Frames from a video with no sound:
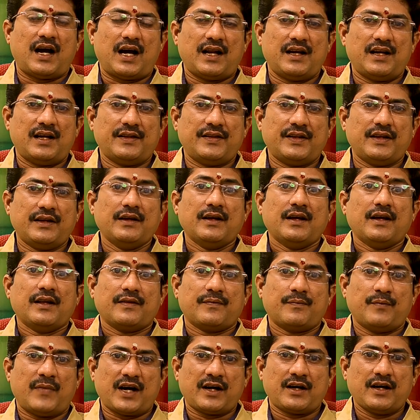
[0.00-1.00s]
அல்லது
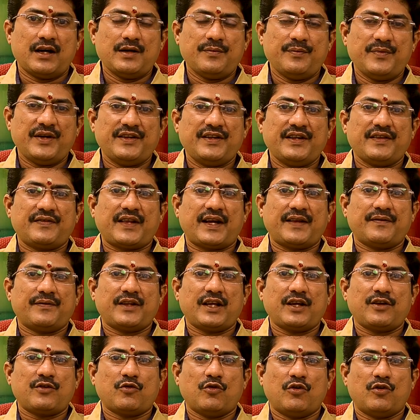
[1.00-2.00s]
மகன் மீது
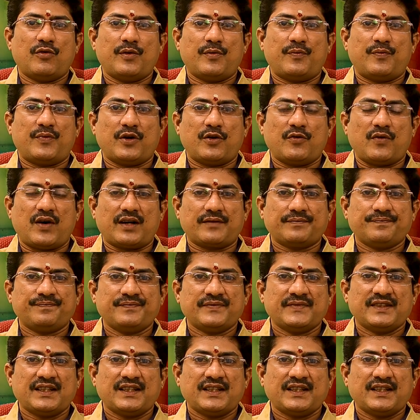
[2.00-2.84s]
தந்தை கோபப்படுவார்